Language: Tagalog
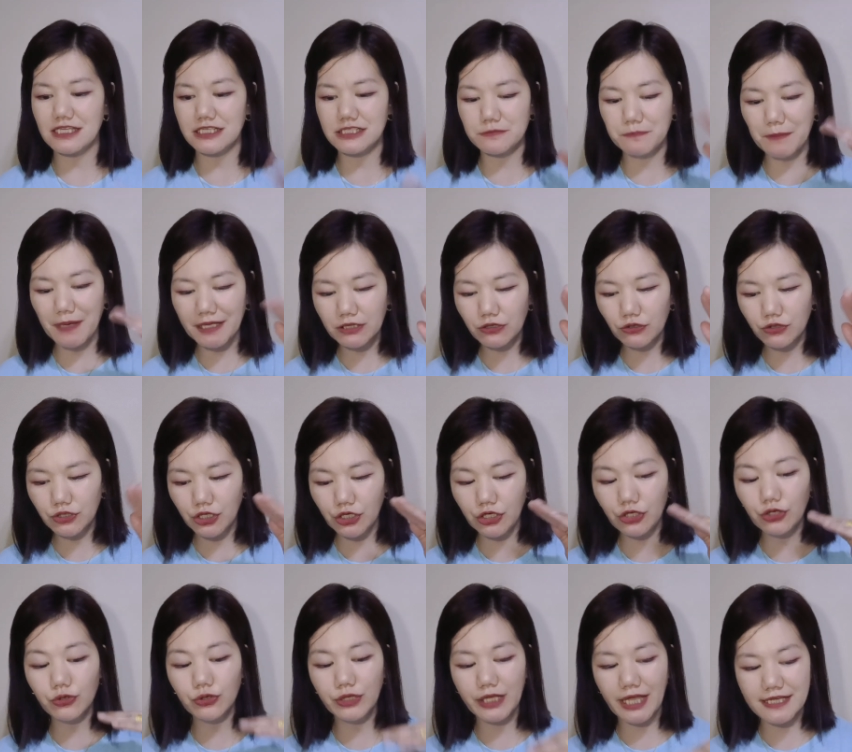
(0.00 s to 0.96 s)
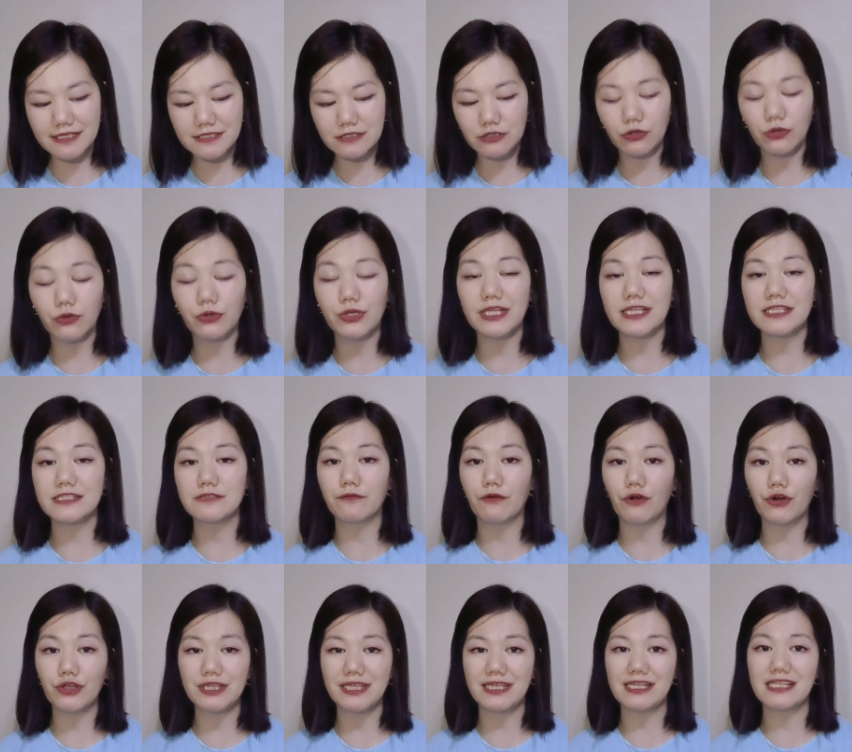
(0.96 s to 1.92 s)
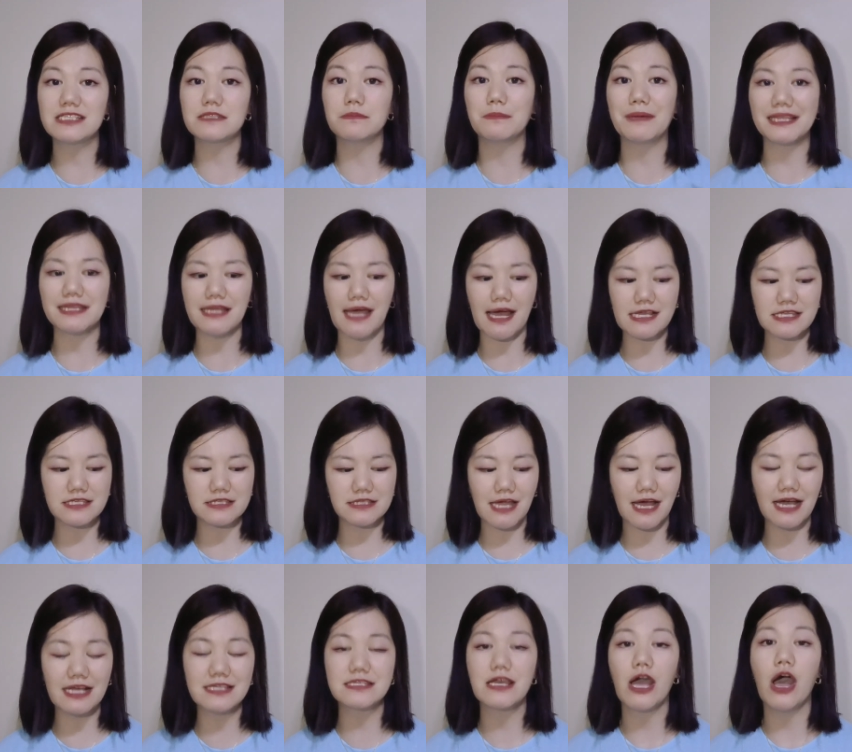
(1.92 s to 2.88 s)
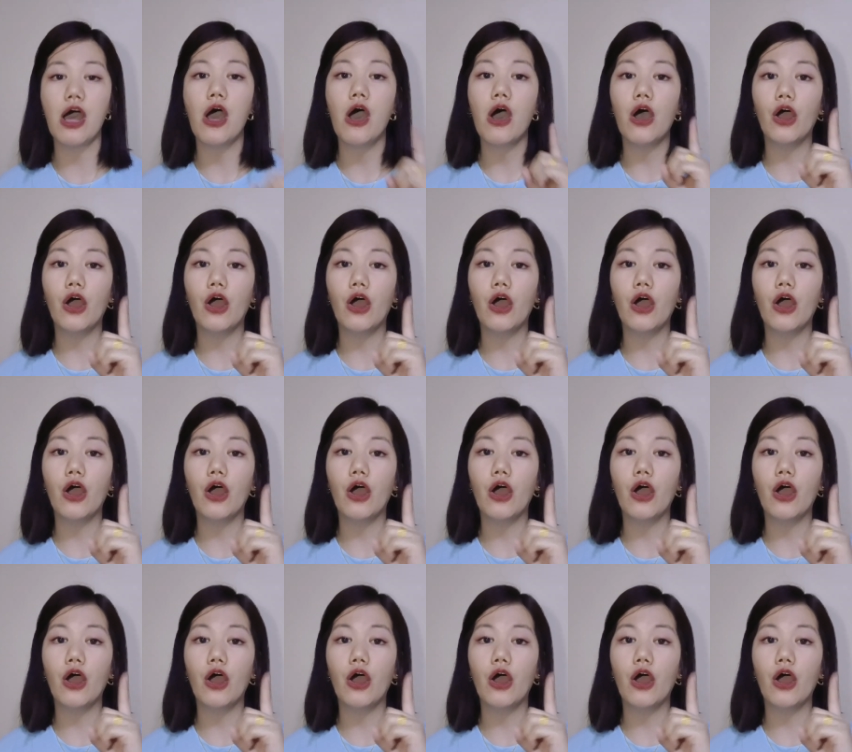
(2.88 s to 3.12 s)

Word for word: Expecto nyo na yung next doon is 14 is mataas-taas.